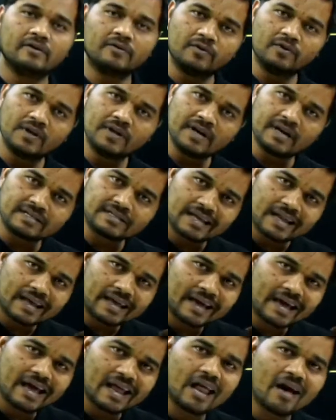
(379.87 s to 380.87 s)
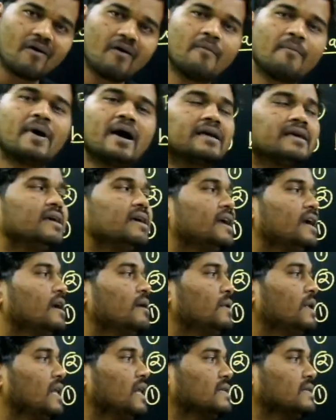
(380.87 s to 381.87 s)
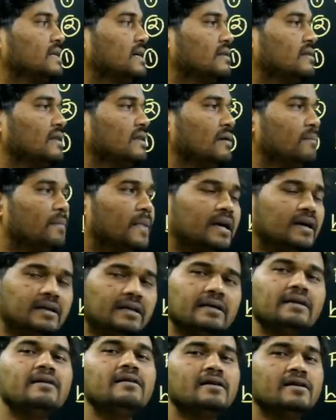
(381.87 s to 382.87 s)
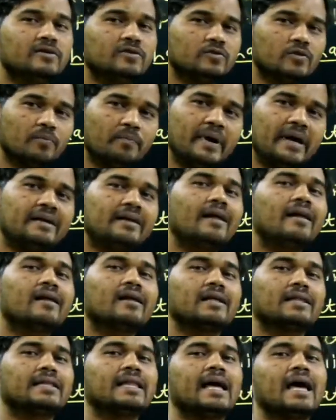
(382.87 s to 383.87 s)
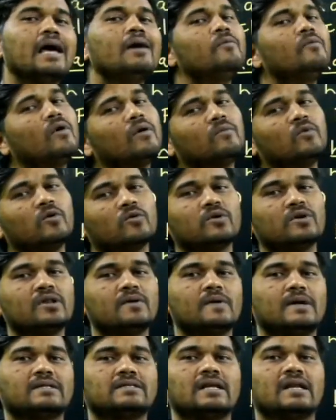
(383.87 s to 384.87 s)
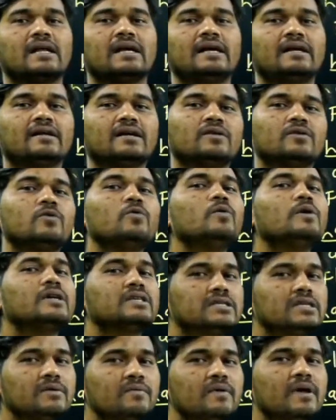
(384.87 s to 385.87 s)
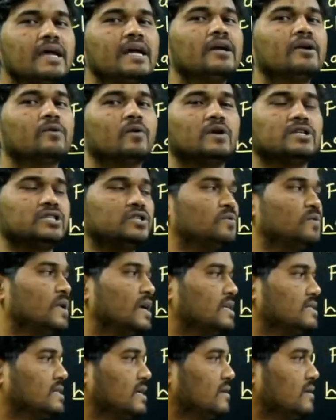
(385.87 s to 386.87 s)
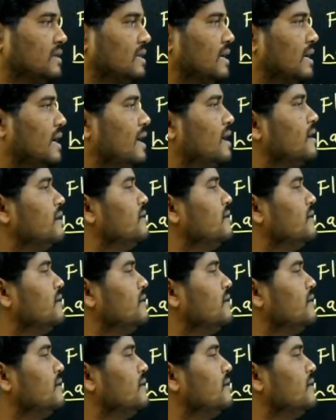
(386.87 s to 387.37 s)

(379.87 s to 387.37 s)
यूनिवर्सल के अलावा बाकी गेट भी ले सकते हैं बट जो बेटर रहता है वो हम लोग यूनिवर्सल गेट के थ्रू किसी भी गेट को अचीव कर सकते हैं